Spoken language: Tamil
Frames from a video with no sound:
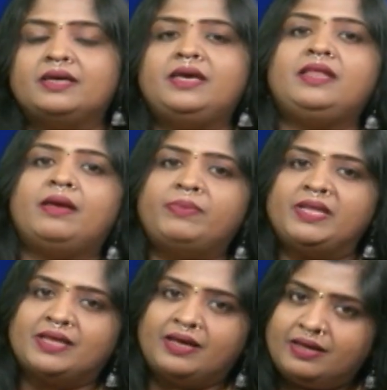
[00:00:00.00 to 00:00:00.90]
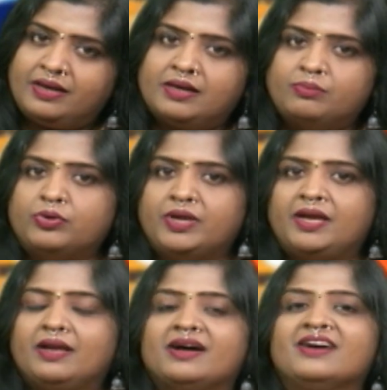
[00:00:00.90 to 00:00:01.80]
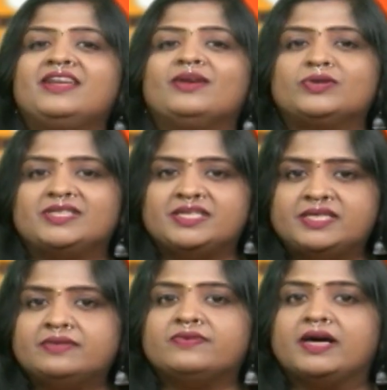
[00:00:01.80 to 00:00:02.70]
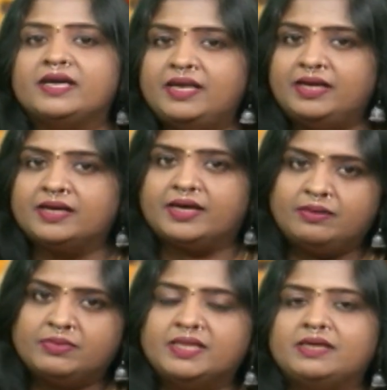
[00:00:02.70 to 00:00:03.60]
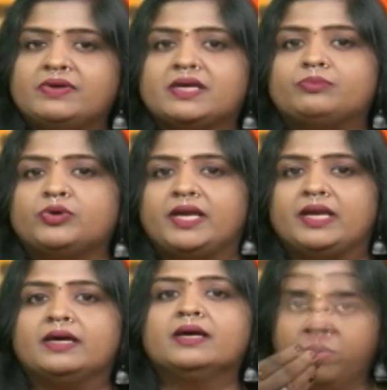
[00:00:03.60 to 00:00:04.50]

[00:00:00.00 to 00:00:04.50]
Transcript: இது எப்படி தயாரிக்க போகிறீங்களா இல்லை ஒருத்தர்கிட்ட அது வாங்கி நீங்கள் கைமாற்றி விற்க போகிறீங்களா